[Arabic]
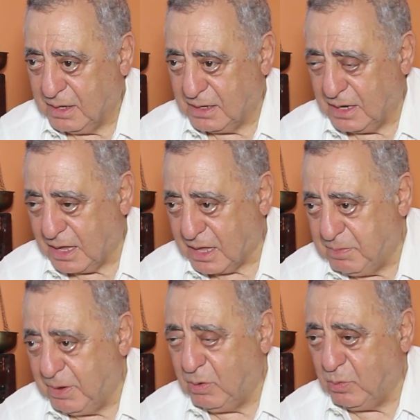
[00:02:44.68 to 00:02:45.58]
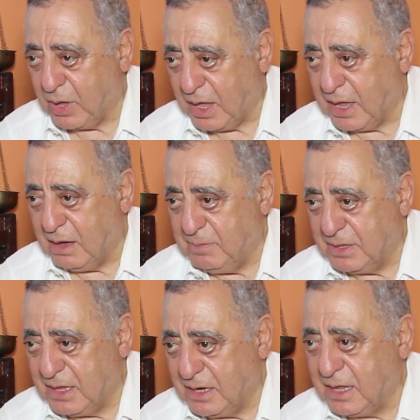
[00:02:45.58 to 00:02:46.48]
لان قبل الوقايه
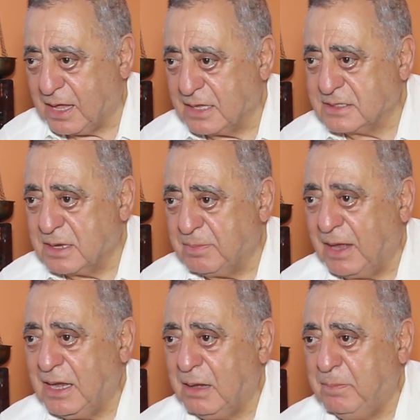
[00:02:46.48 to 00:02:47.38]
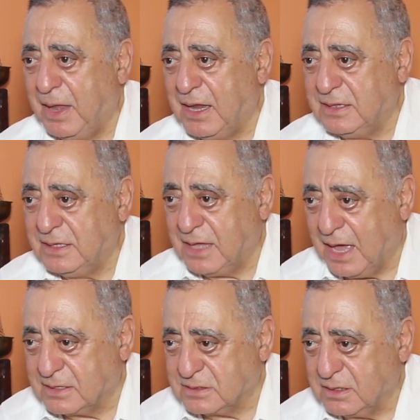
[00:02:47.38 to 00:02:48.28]
المدنيه كانت تابعه
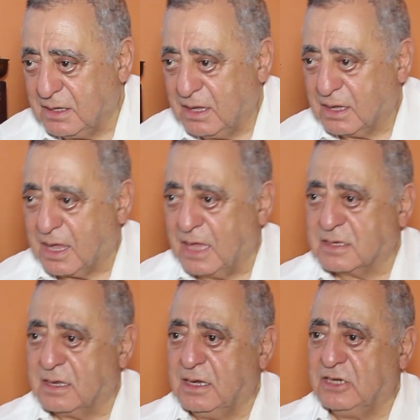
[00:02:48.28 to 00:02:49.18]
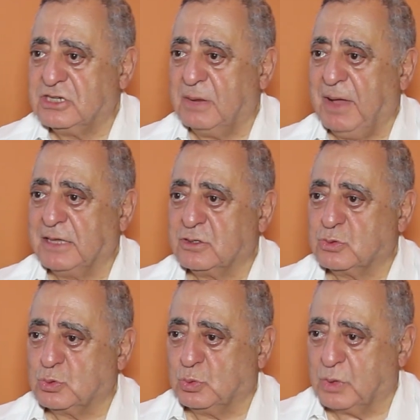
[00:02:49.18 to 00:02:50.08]
للبلديات كانت للجماعات
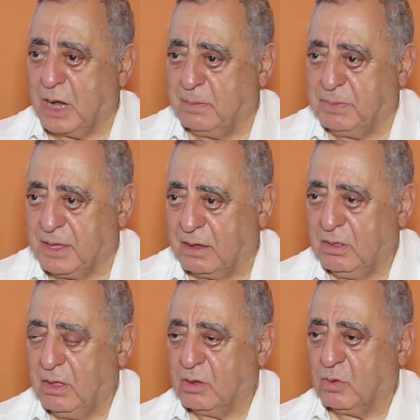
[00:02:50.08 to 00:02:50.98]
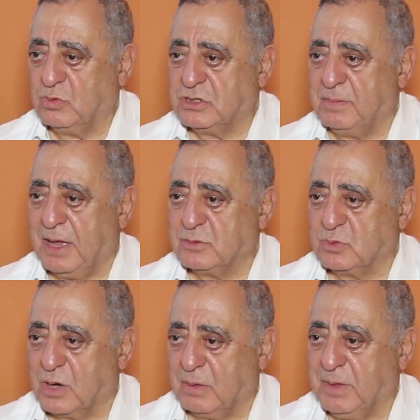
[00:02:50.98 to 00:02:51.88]
الترابيه كل جماعه
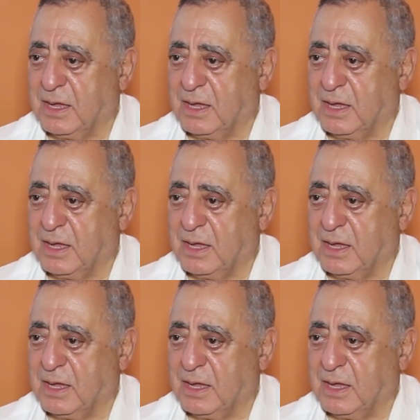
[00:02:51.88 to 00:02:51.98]
ترابيه